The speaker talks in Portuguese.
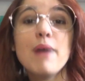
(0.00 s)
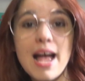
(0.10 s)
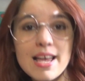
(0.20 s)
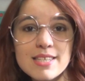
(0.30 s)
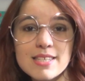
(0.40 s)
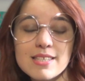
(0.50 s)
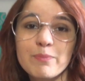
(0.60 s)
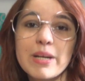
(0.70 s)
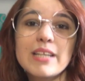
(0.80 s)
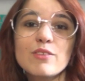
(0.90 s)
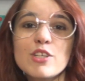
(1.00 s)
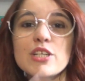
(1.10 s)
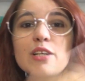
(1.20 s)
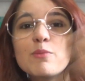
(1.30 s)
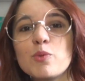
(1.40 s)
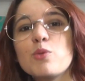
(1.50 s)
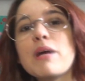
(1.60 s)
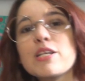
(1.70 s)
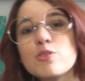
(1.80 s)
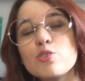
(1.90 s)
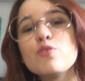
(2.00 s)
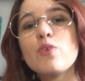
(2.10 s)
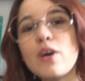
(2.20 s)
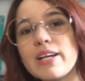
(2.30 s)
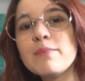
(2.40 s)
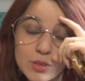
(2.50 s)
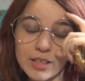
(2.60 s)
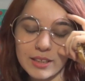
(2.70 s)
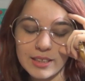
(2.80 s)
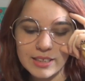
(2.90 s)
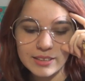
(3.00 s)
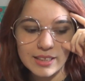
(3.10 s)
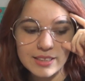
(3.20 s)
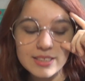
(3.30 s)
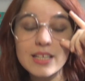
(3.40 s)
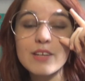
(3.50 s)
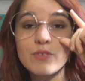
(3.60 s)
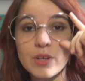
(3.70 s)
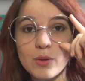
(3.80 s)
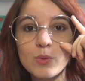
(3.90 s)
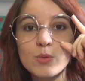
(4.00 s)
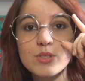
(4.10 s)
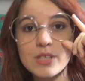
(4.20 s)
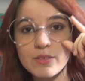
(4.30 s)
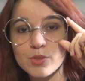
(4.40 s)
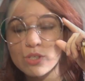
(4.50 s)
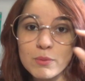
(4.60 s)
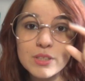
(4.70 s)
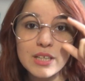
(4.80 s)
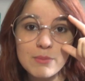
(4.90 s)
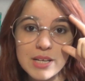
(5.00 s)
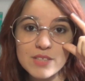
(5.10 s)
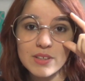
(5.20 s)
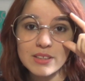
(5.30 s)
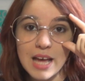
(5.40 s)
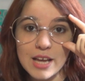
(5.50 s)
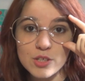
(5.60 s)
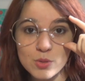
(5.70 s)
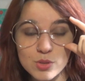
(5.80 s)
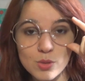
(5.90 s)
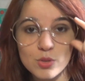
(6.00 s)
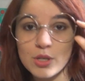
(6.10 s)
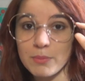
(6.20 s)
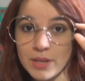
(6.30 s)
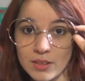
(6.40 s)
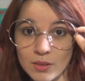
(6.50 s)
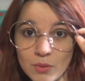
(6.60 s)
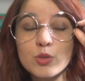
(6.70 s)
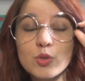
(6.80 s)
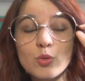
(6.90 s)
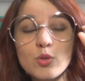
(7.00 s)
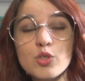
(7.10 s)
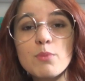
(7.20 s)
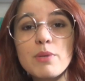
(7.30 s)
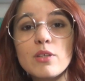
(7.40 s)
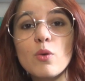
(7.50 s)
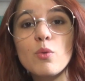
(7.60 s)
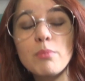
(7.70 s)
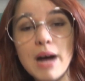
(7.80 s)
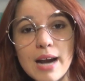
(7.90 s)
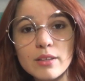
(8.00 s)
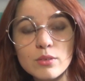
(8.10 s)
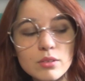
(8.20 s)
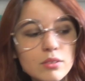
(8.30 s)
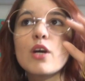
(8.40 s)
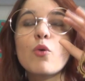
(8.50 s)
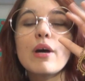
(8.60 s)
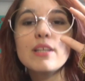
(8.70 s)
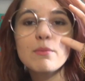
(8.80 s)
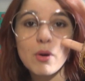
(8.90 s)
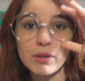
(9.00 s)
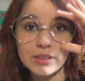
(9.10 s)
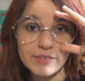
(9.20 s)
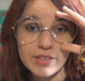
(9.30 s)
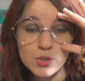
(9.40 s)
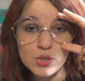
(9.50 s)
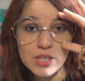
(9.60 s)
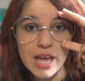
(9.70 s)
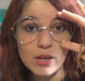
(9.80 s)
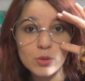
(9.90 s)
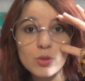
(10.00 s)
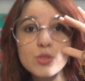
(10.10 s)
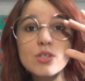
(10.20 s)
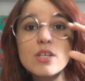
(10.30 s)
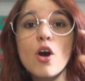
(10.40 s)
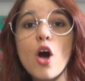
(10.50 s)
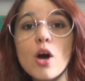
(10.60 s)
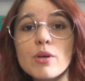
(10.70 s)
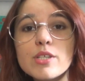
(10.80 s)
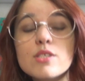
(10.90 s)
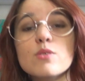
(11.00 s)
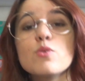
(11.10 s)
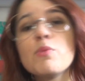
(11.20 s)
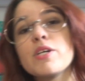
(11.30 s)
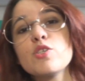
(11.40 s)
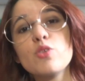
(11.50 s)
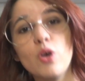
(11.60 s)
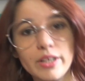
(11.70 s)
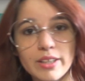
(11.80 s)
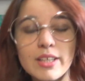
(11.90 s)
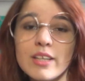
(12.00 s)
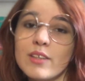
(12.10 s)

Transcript: Mas para não deixar o mundo mágico de fora, ela ainda escreveu os livros como Os Animais Fantásticos e Onde Habitam, Os Contos de Beedle o Bardo, Quadribol através dos séculos e Hogwarts Uma História.